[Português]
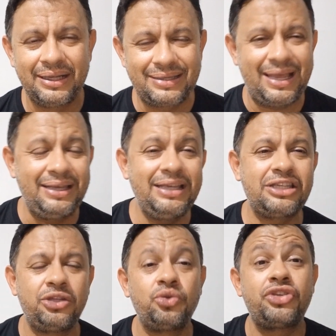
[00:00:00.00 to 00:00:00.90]

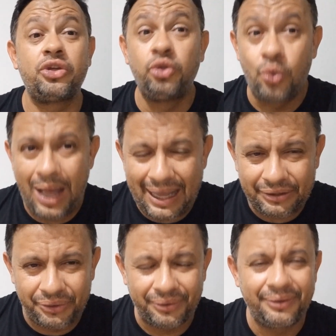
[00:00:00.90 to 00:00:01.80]
saísse do segundo
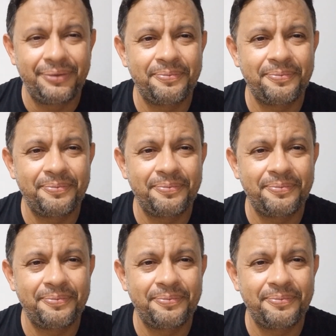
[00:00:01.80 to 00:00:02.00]
átrio